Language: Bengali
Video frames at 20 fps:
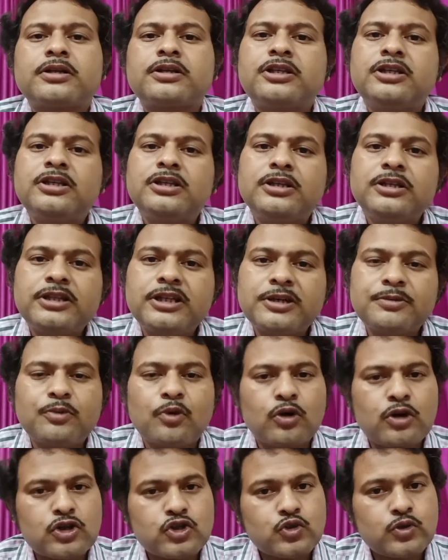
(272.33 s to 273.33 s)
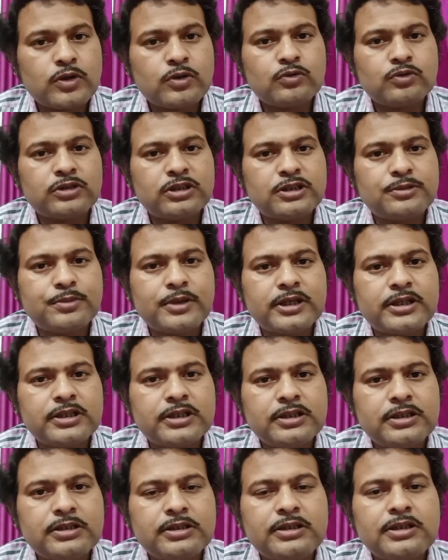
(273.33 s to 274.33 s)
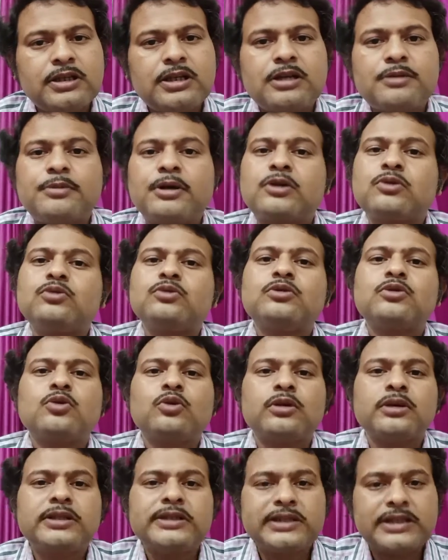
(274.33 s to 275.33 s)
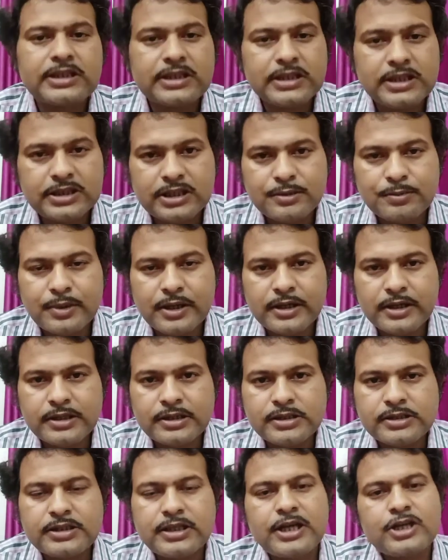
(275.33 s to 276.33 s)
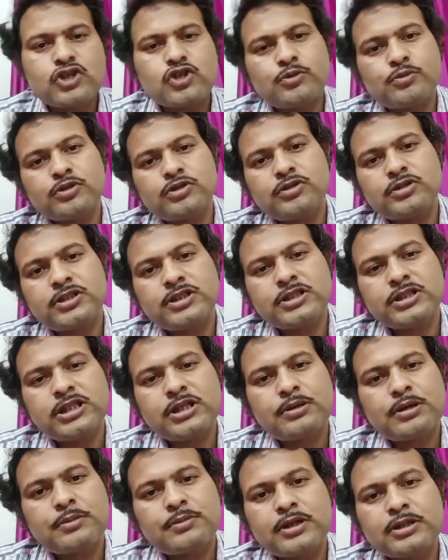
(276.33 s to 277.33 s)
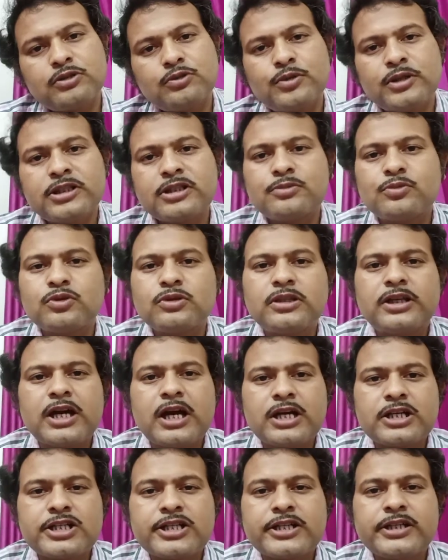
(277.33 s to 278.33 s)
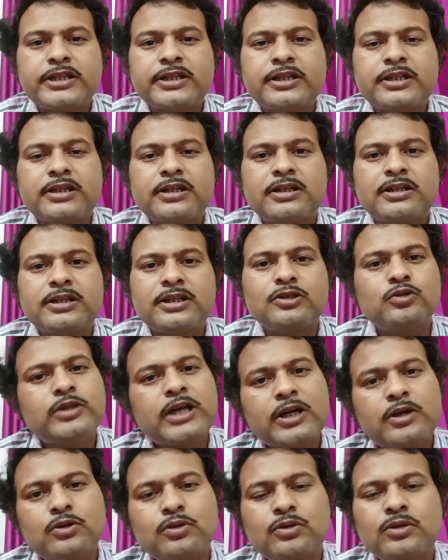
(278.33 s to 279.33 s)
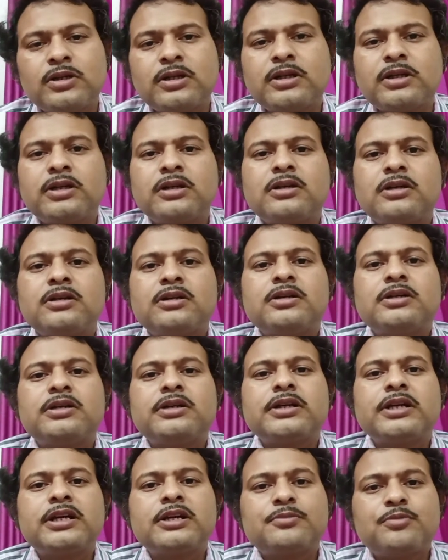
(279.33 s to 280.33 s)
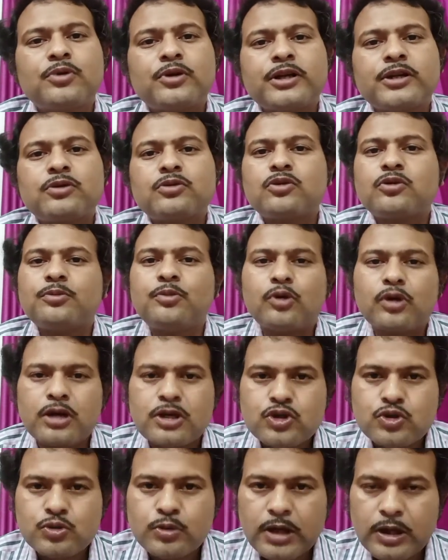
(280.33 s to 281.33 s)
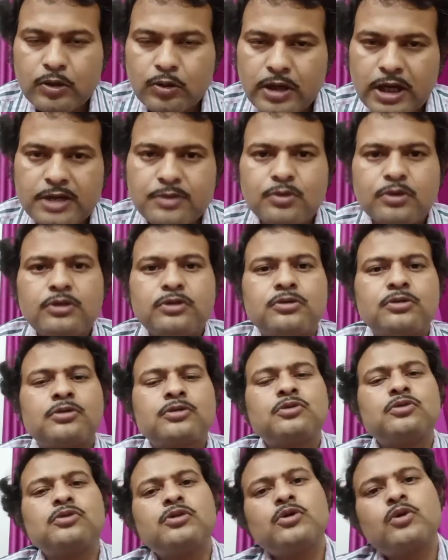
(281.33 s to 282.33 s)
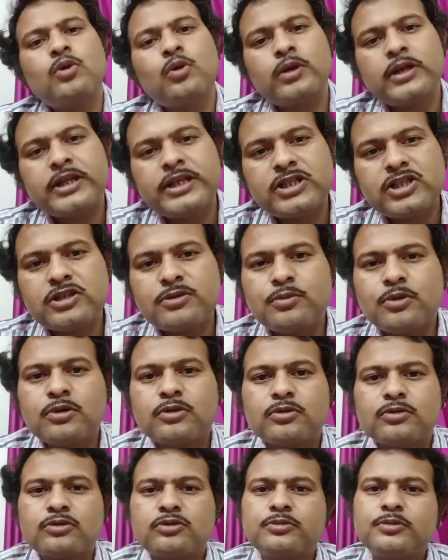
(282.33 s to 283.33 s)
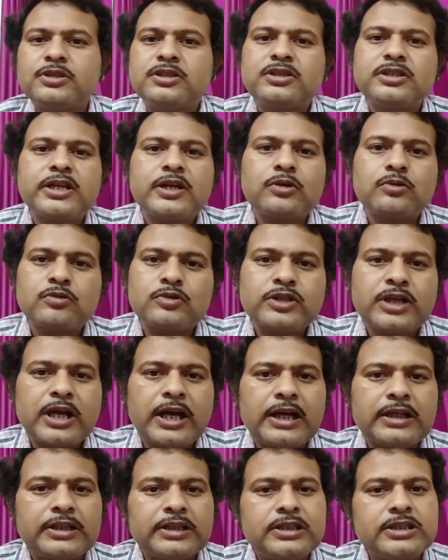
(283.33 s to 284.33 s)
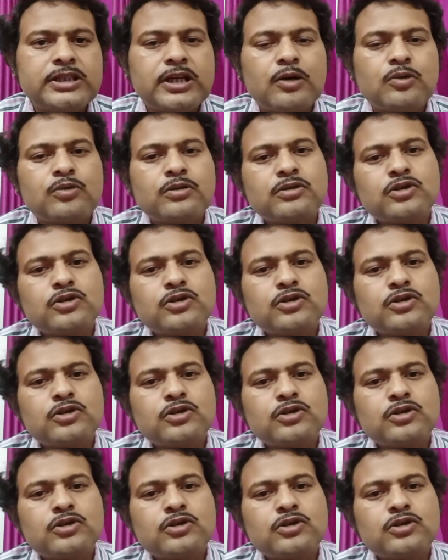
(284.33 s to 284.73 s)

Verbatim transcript: কি নিয়ে পড়াশোনা করতে পারি বা কোন কলেজে যেতে পারি এই সমস্ত চিন্তাভাবনা তোমাদের মধ্যে আসে কিন্তু দেখো এরপরে কোনো পড়াশোনা করাই বলো কোনো কলেজই বলো তুমি যে কোনো জায়গাতেই যাও